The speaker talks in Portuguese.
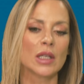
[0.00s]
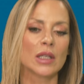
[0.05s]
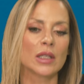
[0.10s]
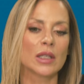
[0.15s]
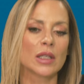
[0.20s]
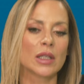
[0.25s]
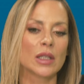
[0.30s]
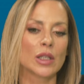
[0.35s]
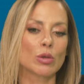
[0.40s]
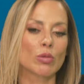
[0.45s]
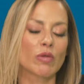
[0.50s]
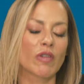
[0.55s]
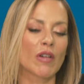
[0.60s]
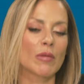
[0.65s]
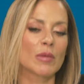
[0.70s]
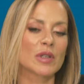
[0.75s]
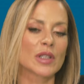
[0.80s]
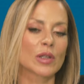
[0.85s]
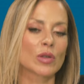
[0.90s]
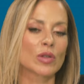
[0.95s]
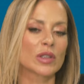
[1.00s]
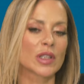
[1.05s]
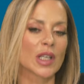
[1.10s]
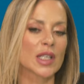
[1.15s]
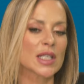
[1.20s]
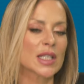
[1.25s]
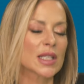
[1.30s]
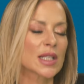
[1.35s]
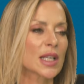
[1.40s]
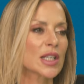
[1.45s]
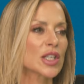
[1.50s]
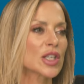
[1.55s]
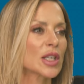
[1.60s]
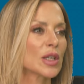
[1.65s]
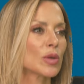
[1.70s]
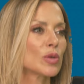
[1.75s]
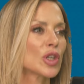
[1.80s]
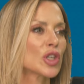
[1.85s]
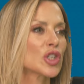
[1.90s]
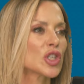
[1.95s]
eh, e o que provavelmente acontece é que
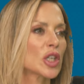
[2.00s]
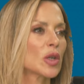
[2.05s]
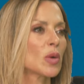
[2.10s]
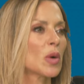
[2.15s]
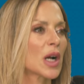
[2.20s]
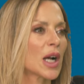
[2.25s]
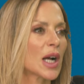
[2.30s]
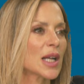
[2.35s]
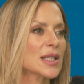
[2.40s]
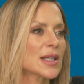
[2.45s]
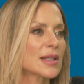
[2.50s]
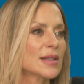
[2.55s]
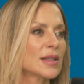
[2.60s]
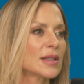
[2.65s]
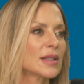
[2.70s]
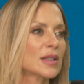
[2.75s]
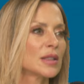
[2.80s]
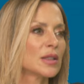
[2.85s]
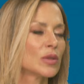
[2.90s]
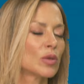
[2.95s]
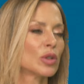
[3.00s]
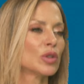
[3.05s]
quando eles chegam a casa é ter que,